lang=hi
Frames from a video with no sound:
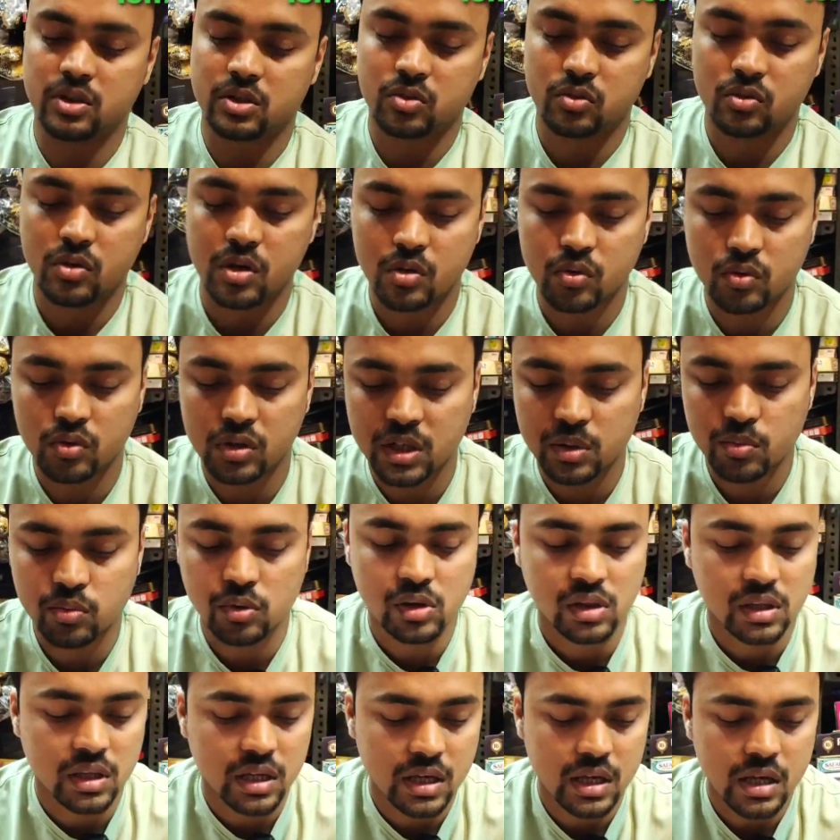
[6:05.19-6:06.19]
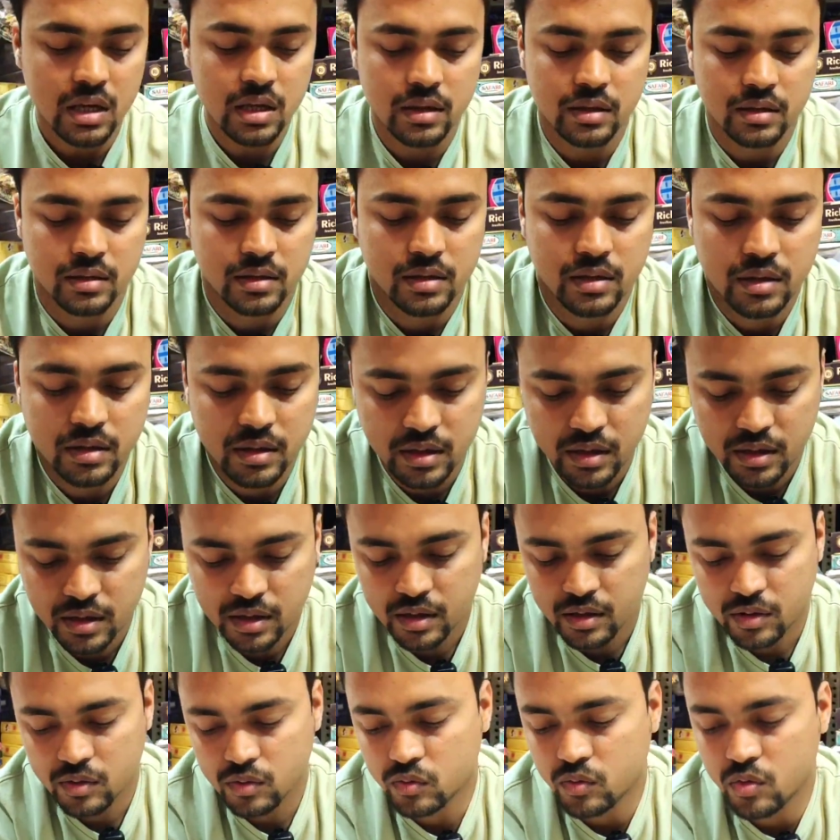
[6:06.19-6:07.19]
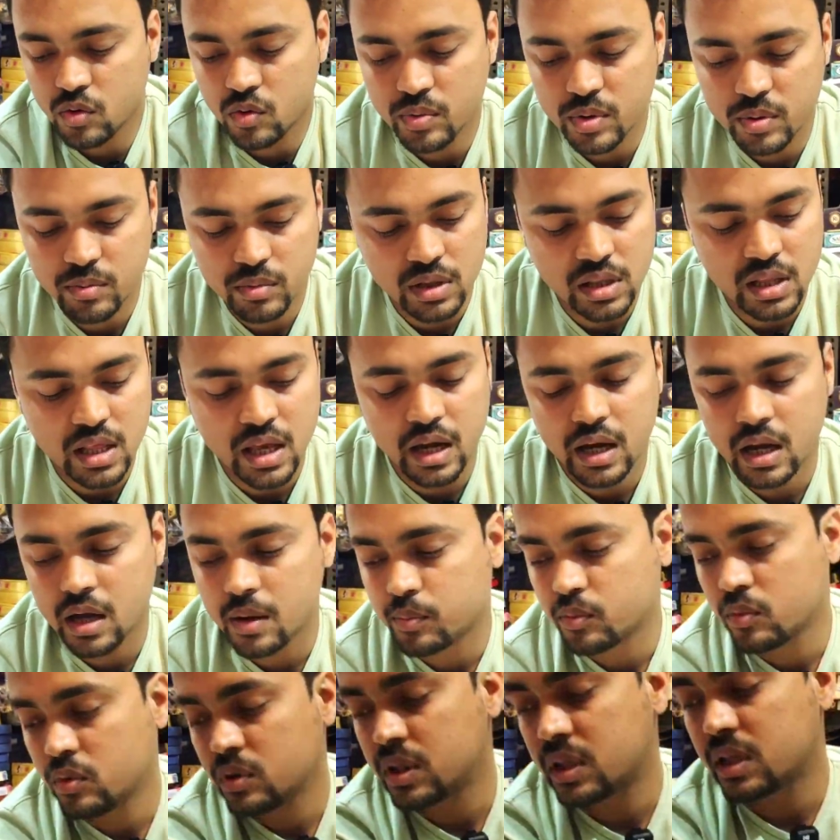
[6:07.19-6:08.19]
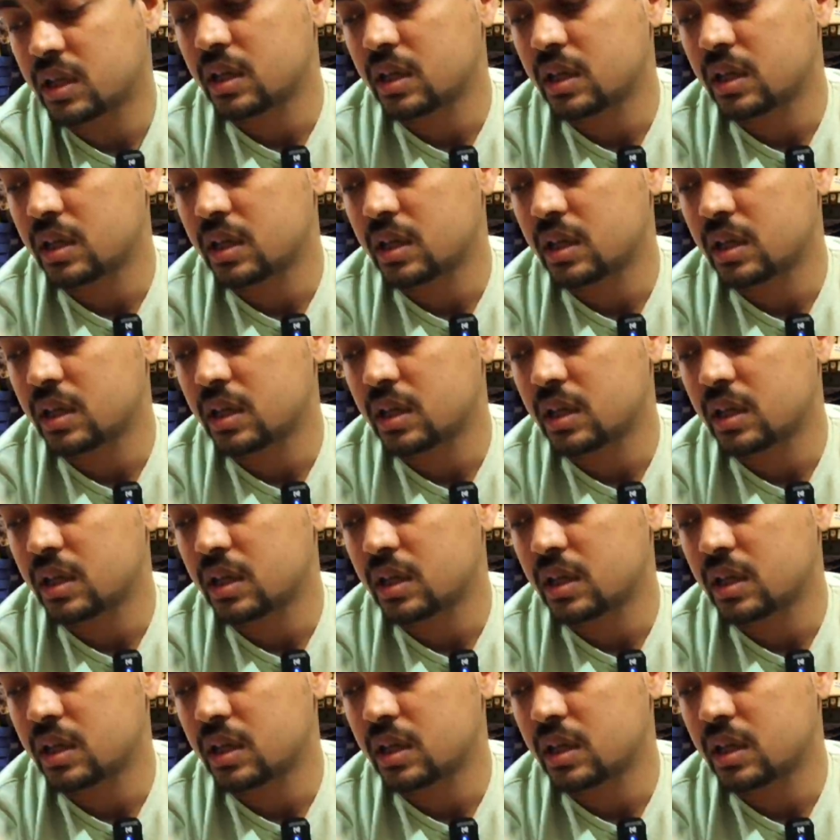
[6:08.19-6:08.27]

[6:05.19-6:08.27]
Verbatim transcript: जिसको अंगूठी बोलते हैं जी वो भी मिल जाएगा आपको